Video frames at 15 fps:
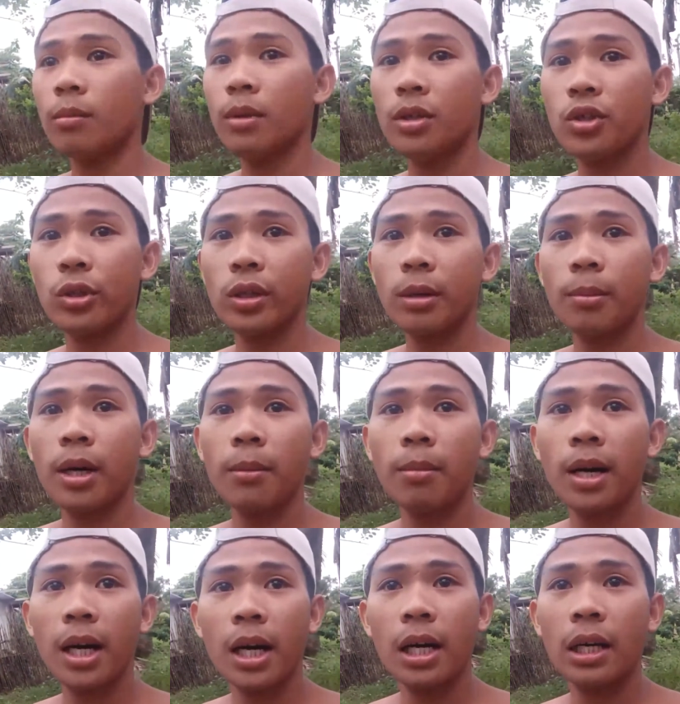medyo
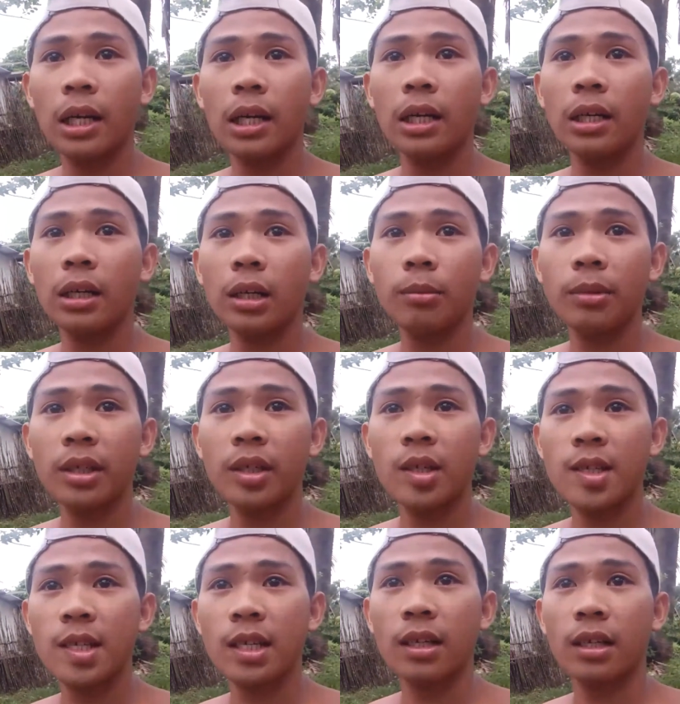nababahala lang kami
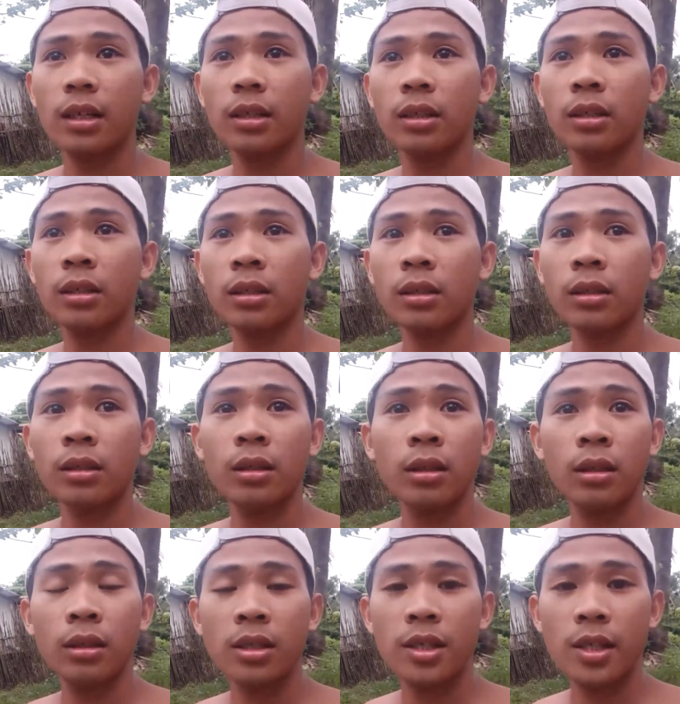kasi nga
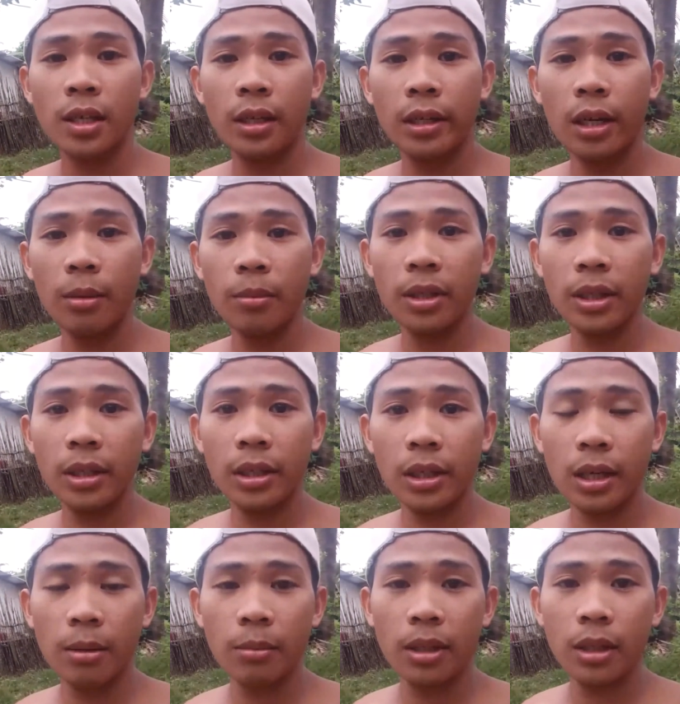sa
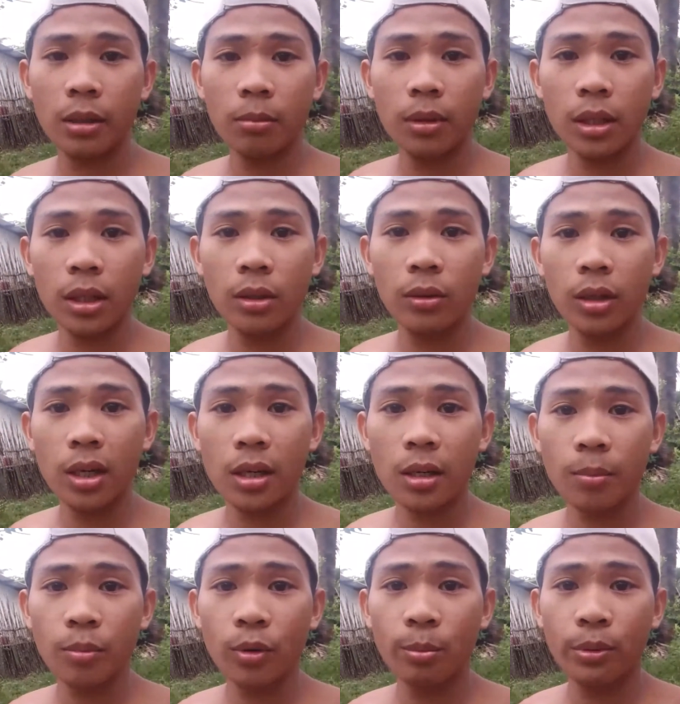dami-rami ng mga lugar
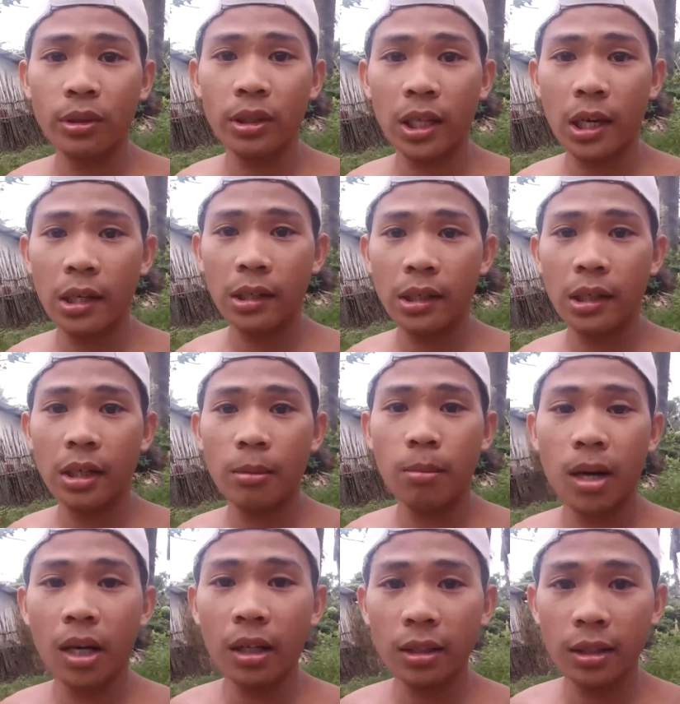na pupuntahan nila
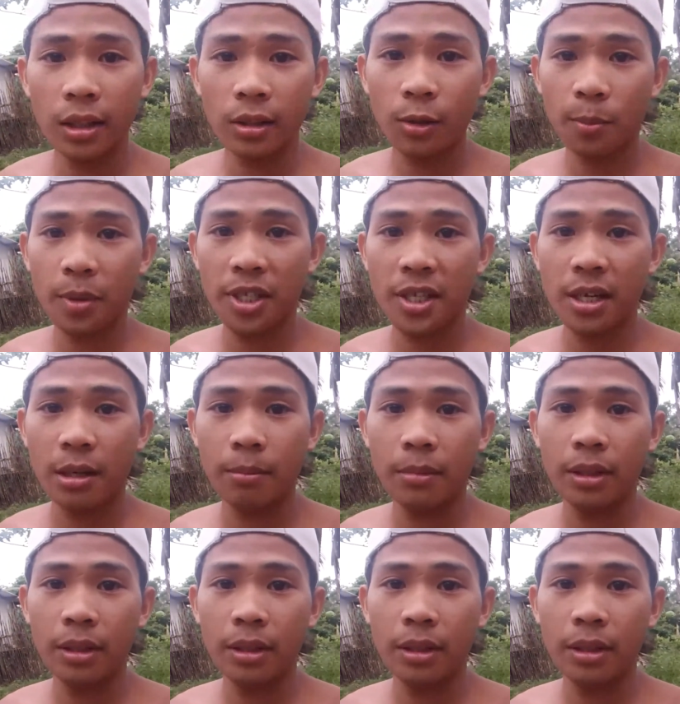bakit dito pa sa